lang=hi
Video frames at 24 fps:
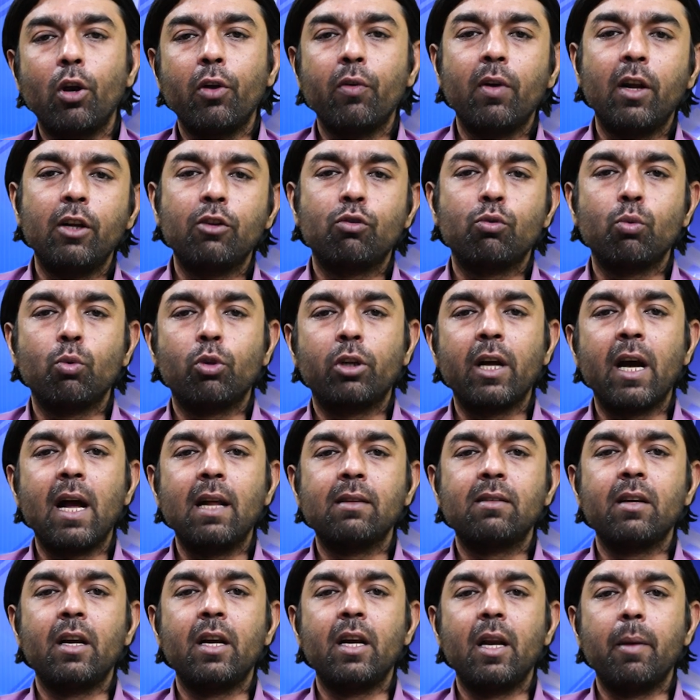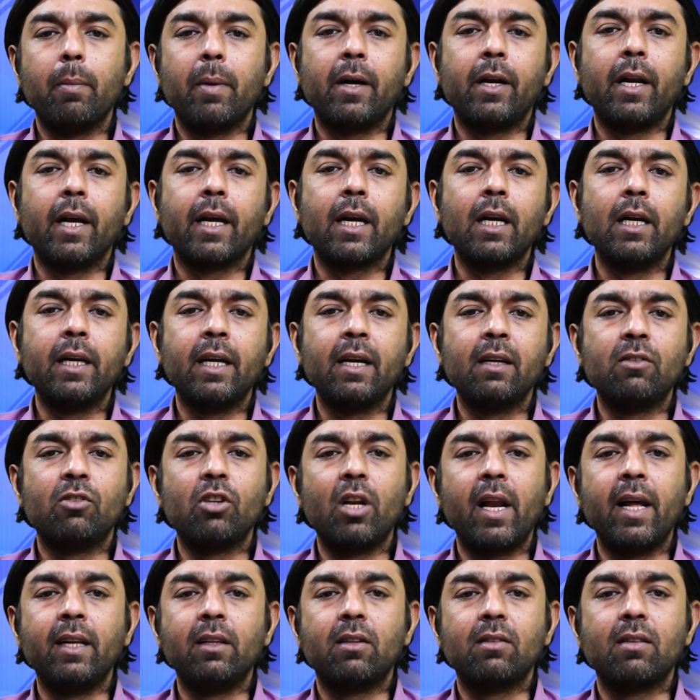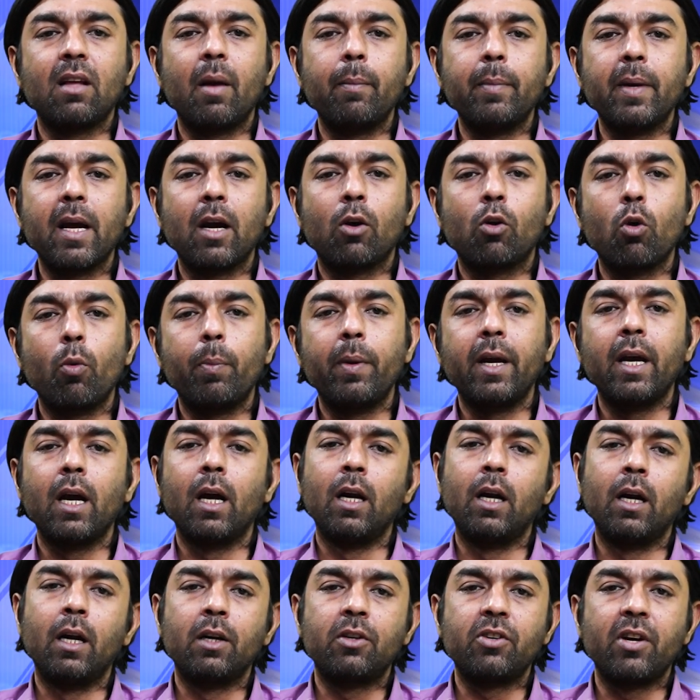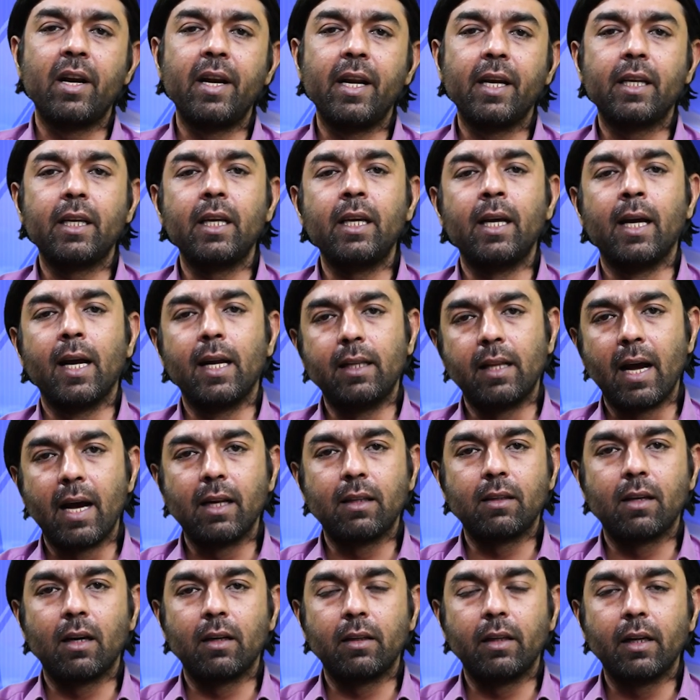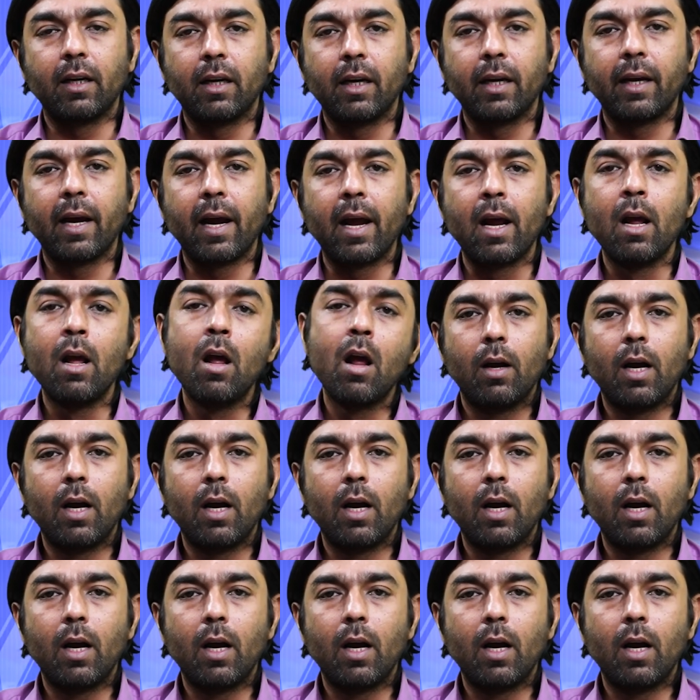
होने वाली सूरत हाल से निपटने के लिए जिला इंतजामिया को भी अलर्ट रहने की हिदायत कर दी गई है